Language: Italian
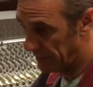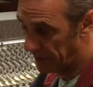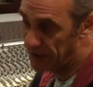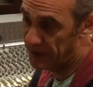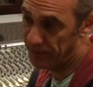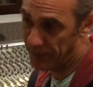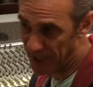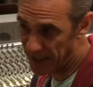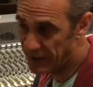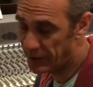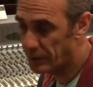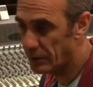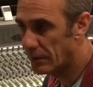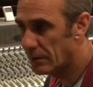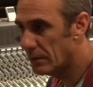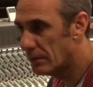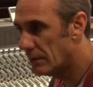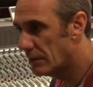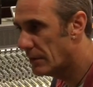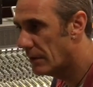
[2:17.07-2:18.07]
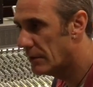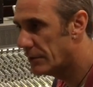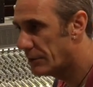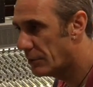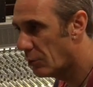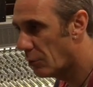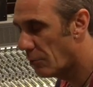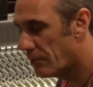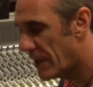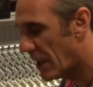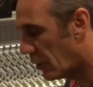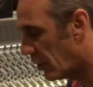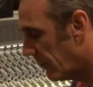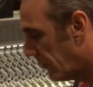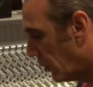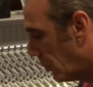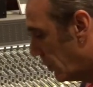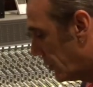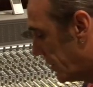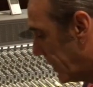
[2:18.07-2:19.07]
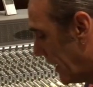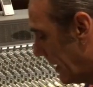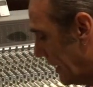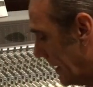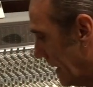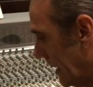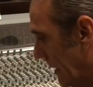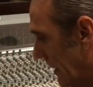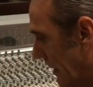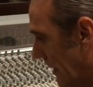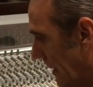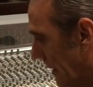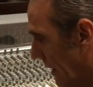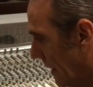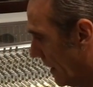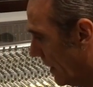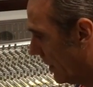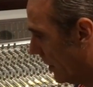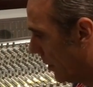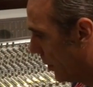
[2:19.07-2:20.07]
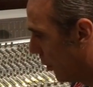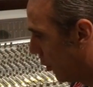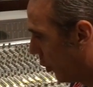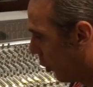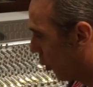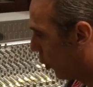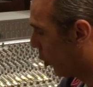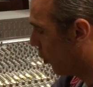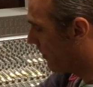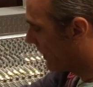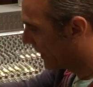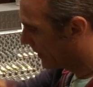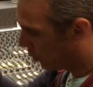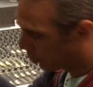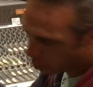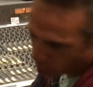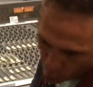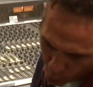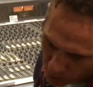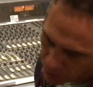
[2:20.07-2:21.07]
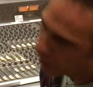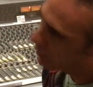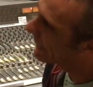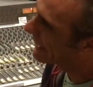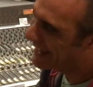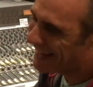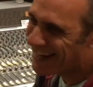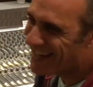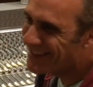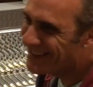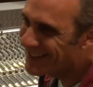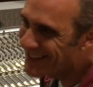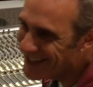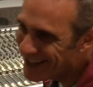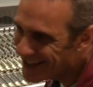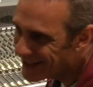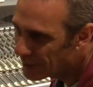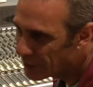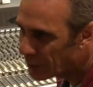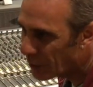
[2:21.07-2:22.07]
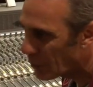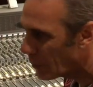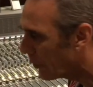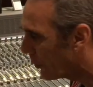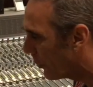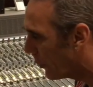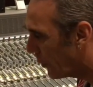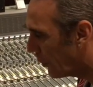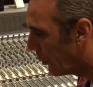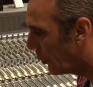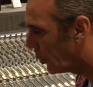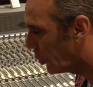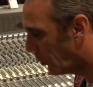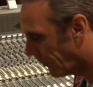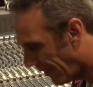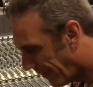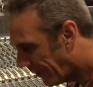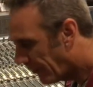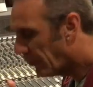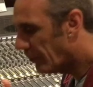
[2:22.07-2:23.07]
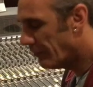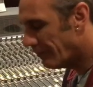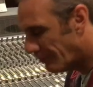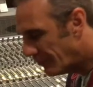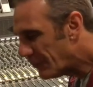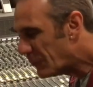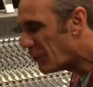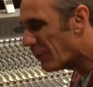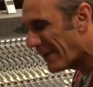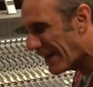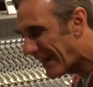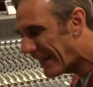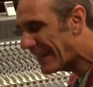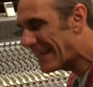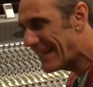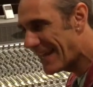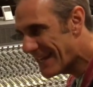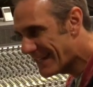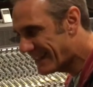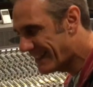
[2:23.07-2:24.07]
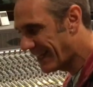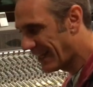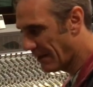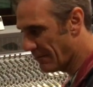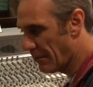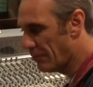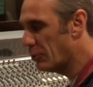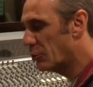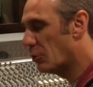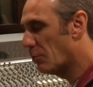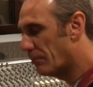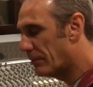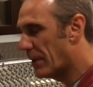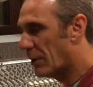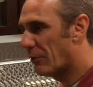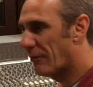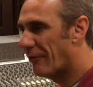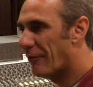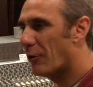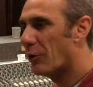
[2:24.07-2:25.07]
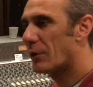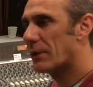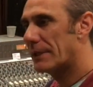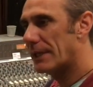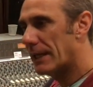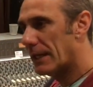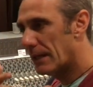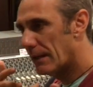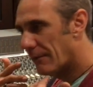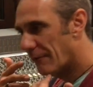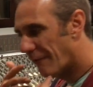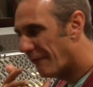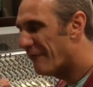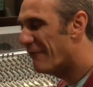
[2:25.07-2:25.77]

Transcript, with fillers: spesso solo piano e voce, come, o grandi intro dove, avevo, dove la richiesta era proprio di un pianoforte